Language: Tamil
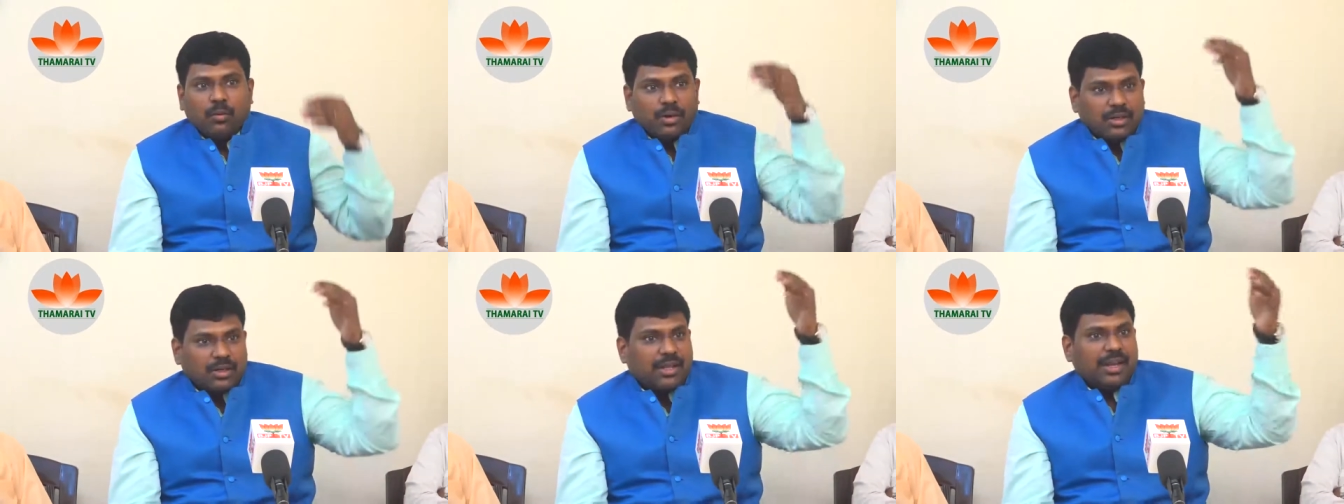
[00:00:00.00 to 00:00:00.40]

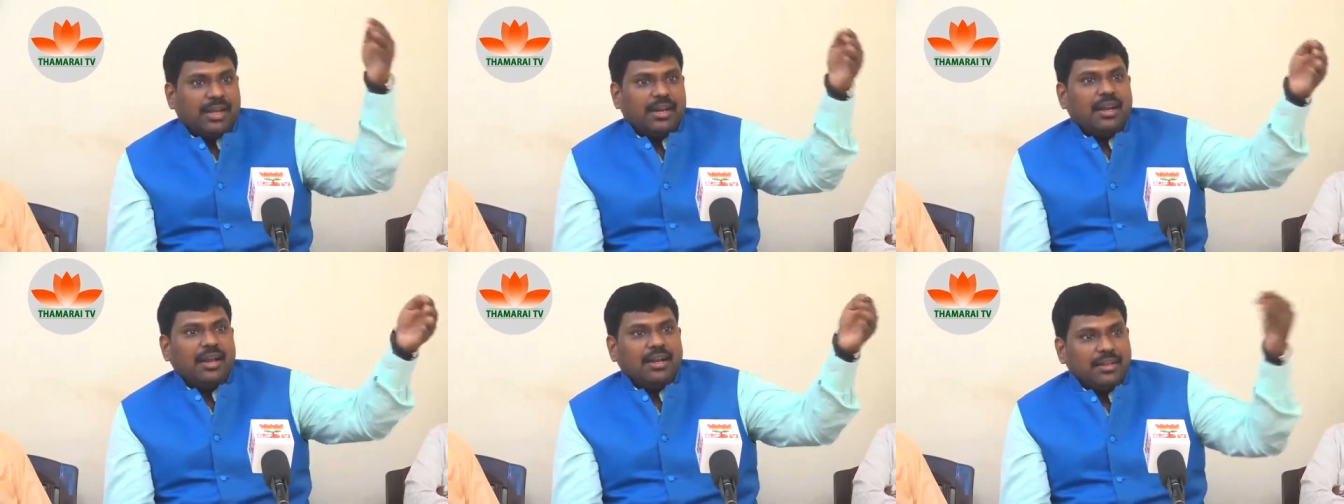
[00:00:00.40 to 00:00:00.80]
ஒரு
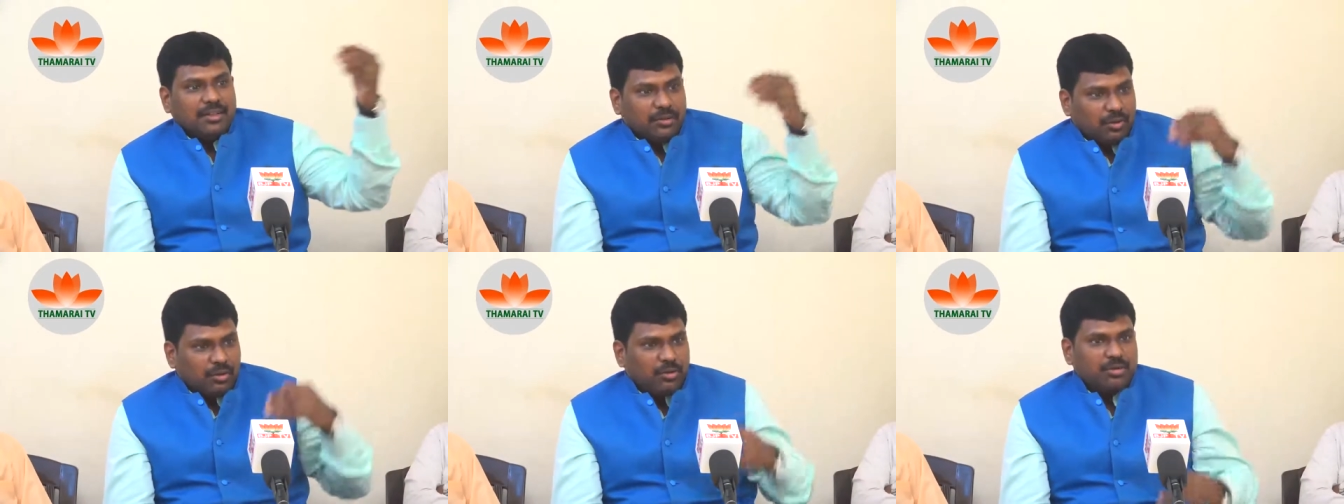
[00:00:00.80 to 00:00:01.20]

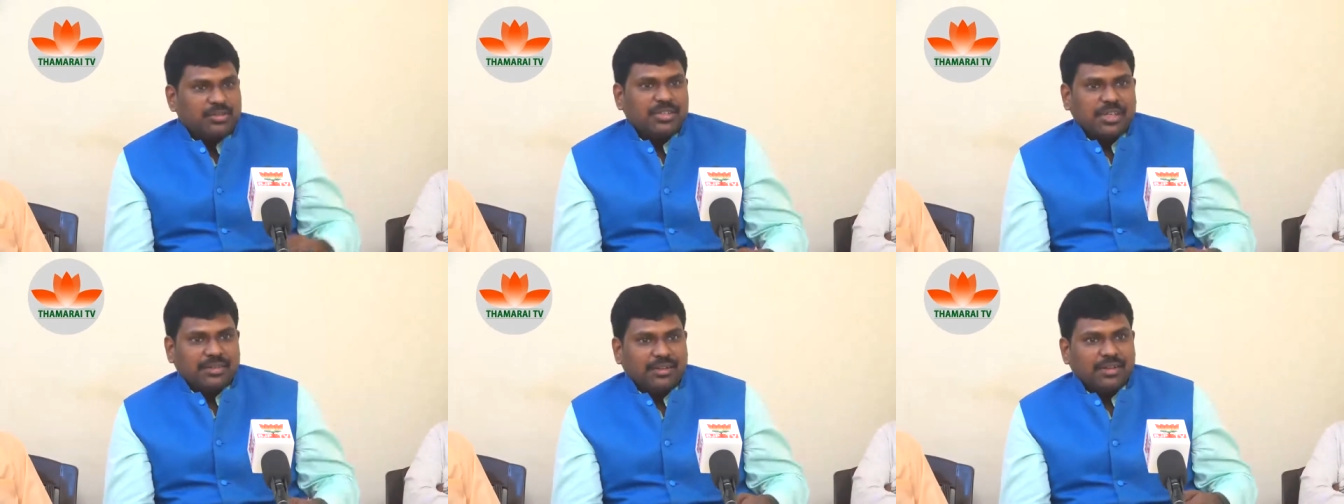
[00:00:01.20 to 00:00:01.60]
கேரளாலேருந்து ஒரு
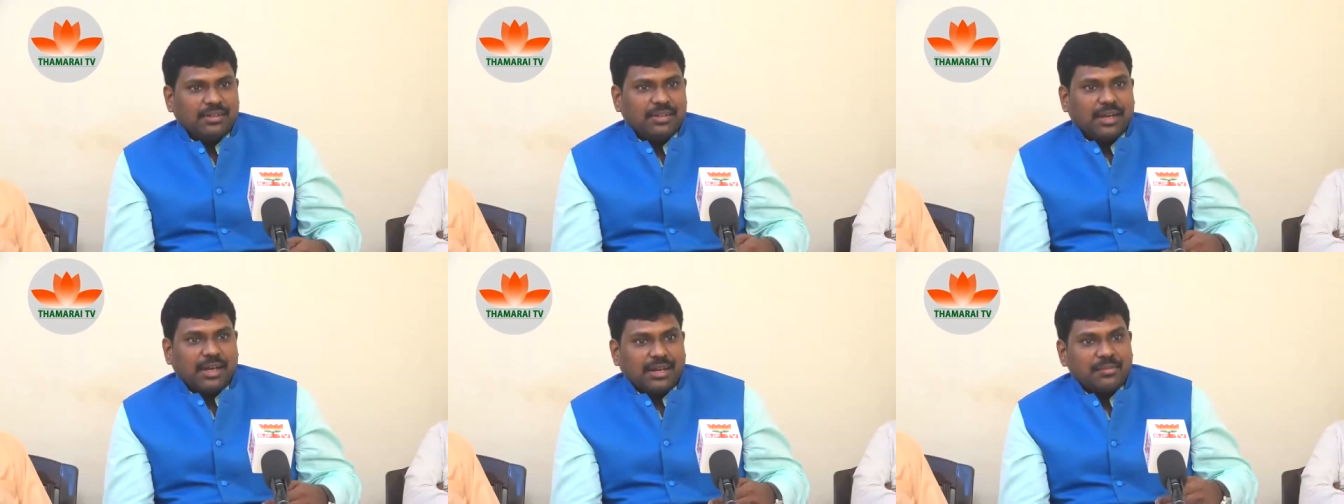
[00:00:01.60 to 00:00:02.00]
கூட்ஸ் இங்கே
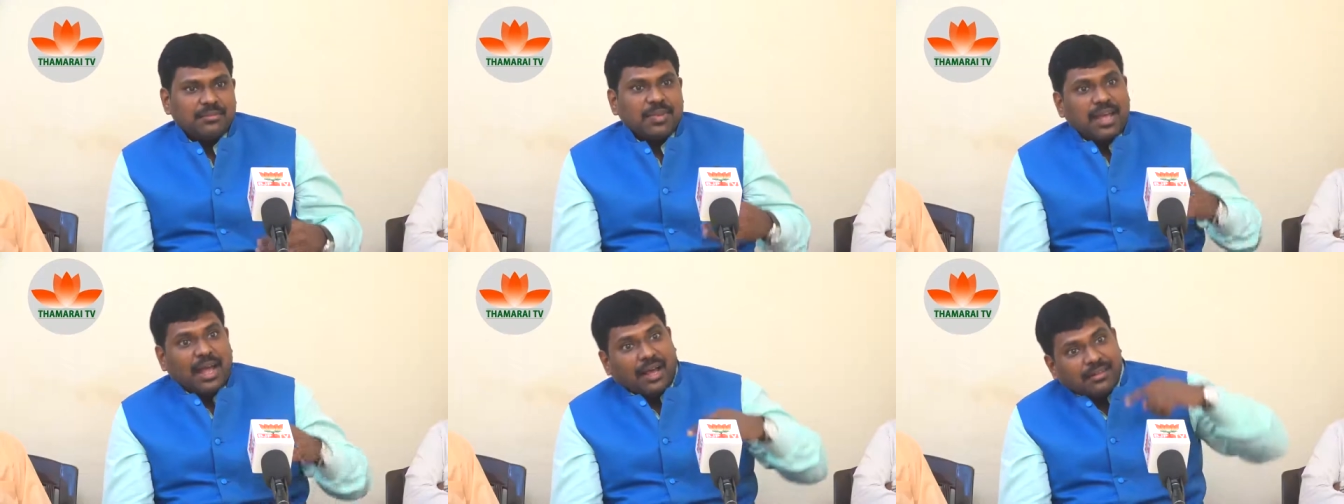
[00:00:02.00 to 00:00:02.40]
வருதுன்னா
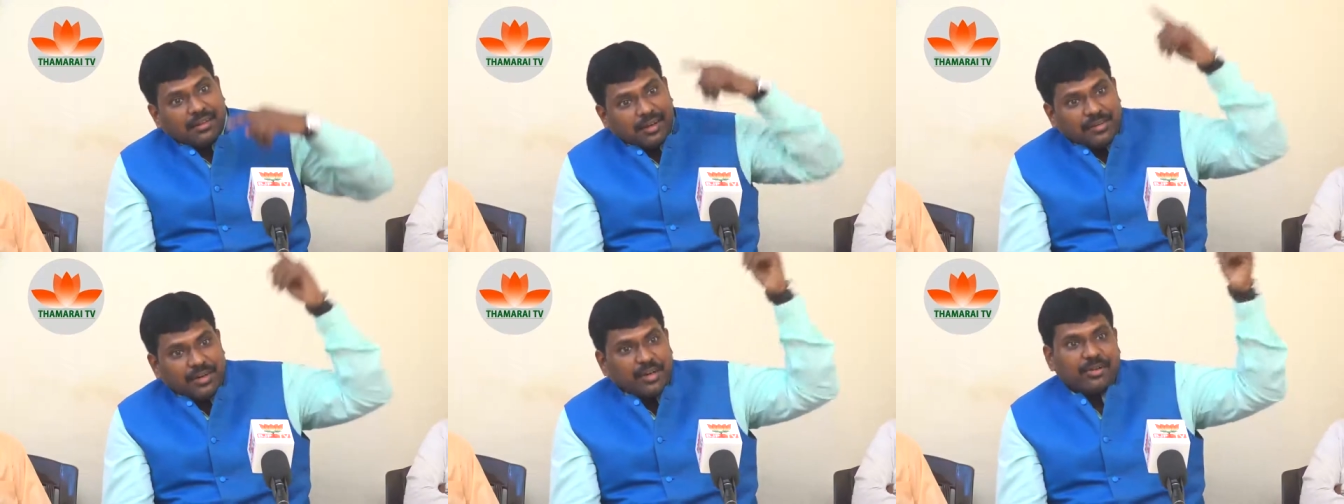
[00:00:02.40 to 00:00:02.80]
அந்த
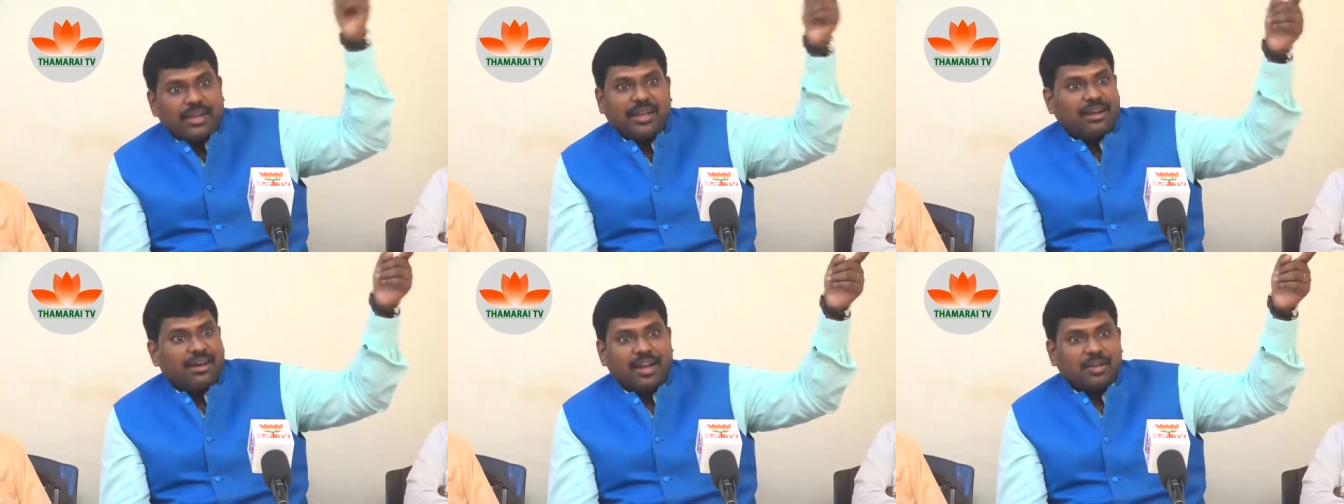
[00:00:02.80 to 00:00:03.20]
ரெவென்யூ
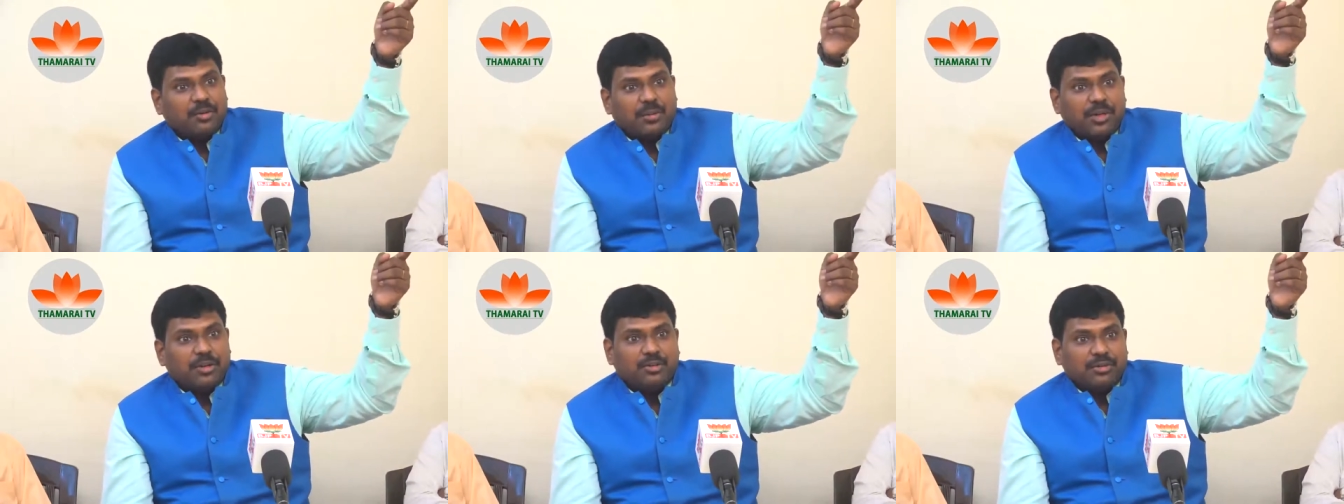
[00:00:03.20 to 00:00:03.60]

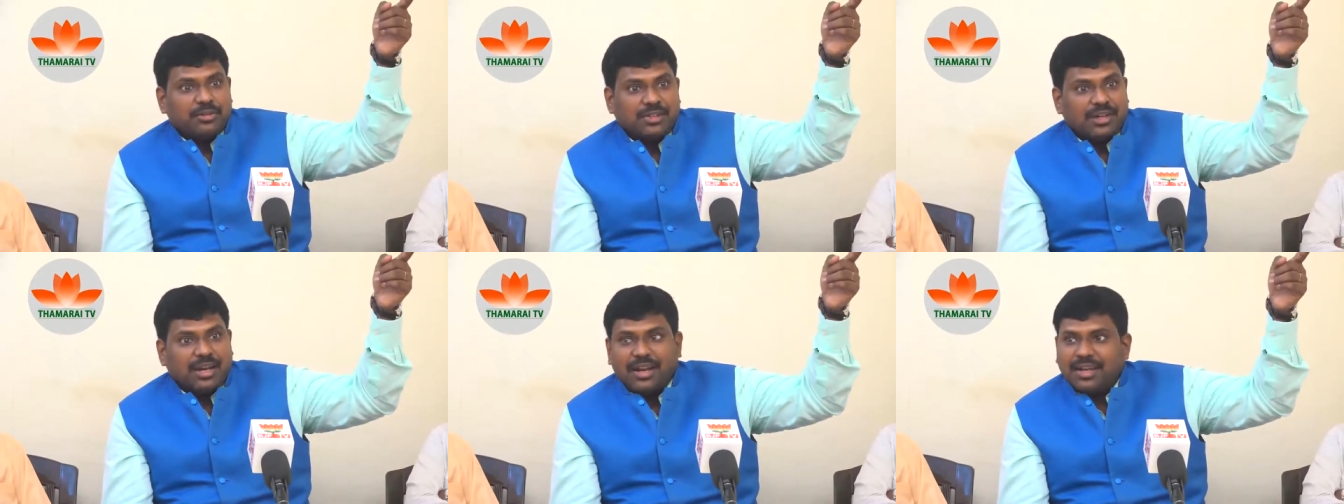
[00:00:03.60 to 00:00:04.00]
கேரளாவுக்கு போயிருக்கும்
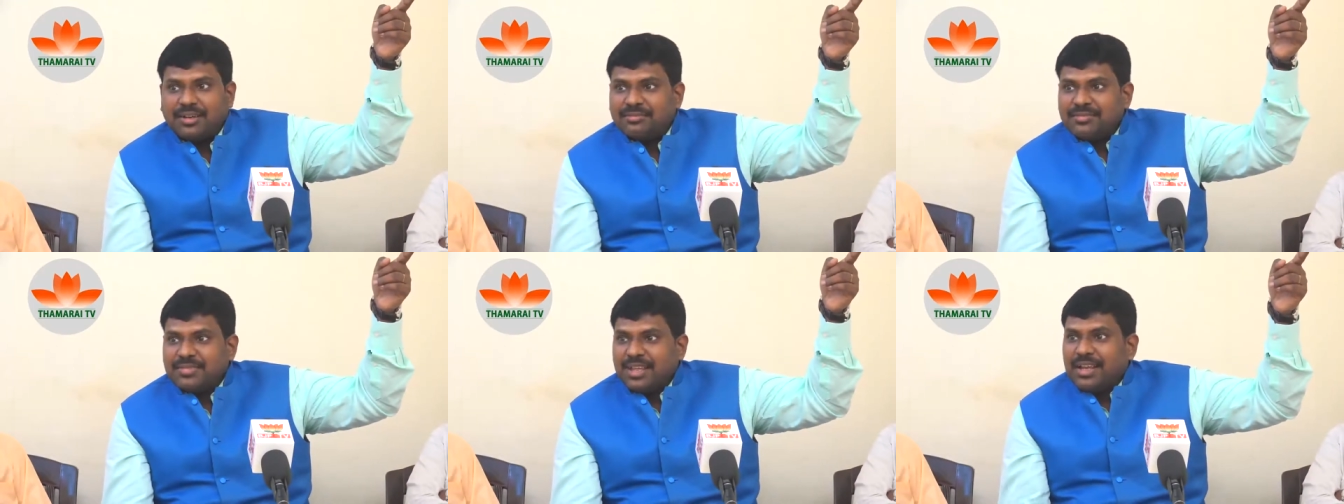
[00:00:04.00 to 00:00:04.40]
இத்தனை நாளாக